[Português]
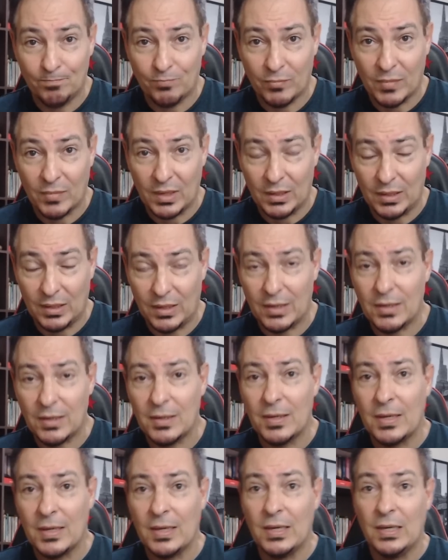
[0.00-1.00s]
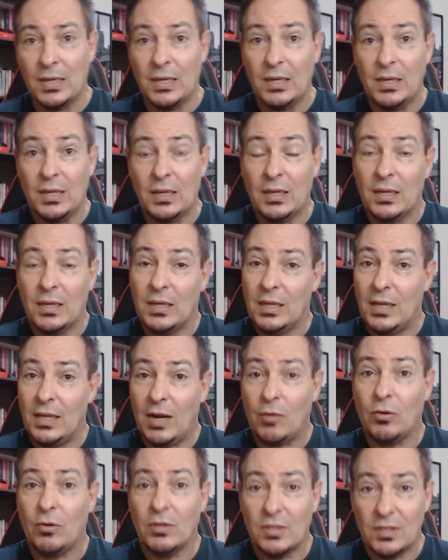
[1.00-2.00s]
Né? E
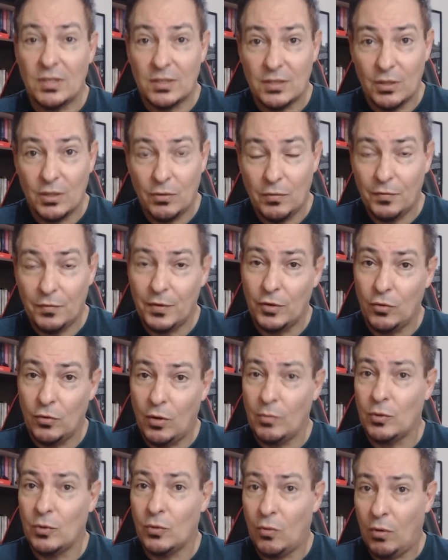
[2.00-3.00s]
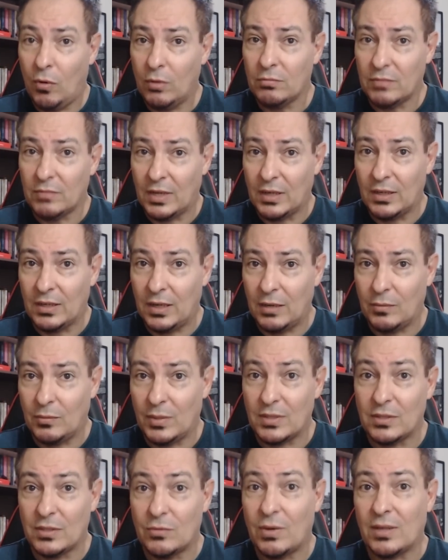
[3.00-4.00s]
aconteceu um fenômeno ontem, né? uma
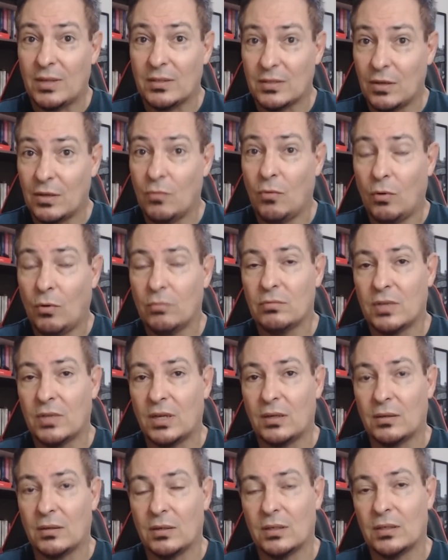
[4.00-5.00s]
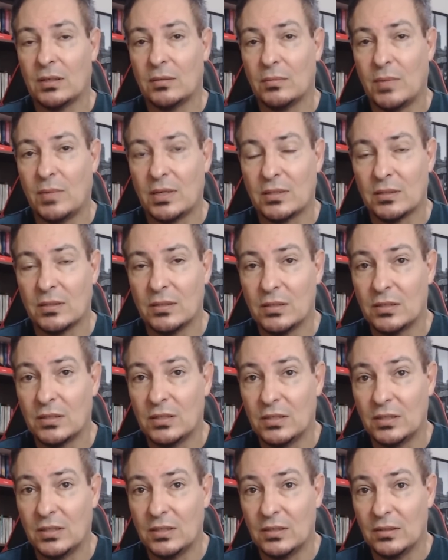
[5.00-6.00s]
situação ontem uh,
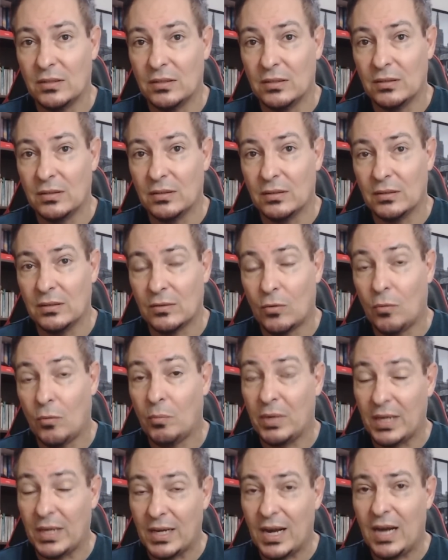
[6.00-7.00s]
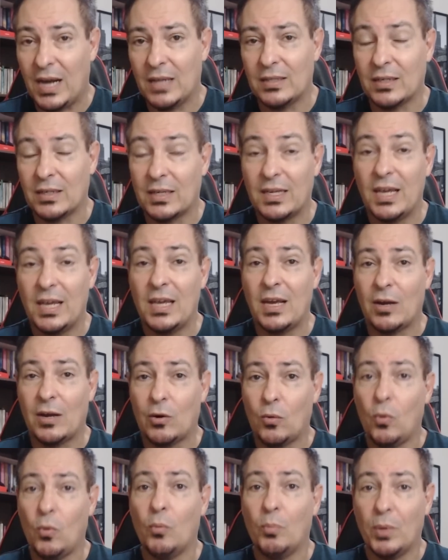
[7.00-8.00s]
bastante uh, complicada. Quem
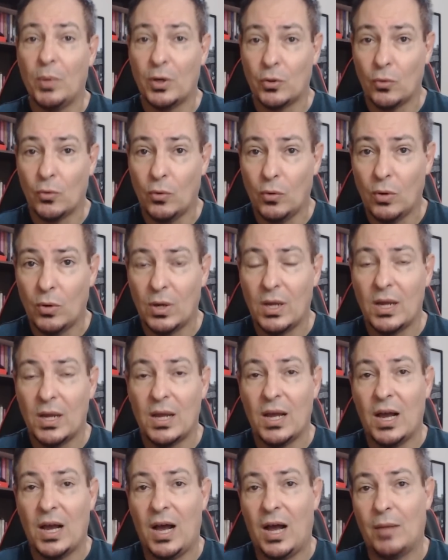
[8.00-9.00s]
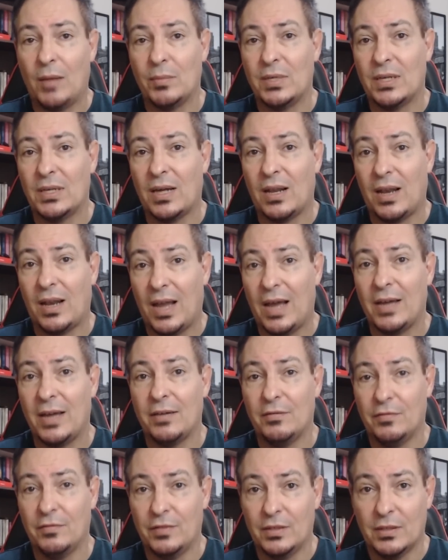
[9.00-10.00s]
acompanhou a minha
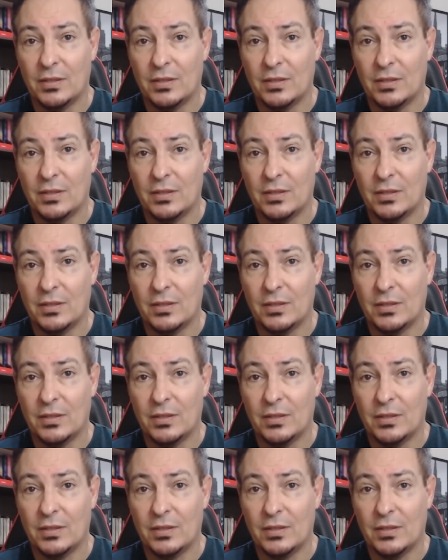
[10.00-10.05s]
live,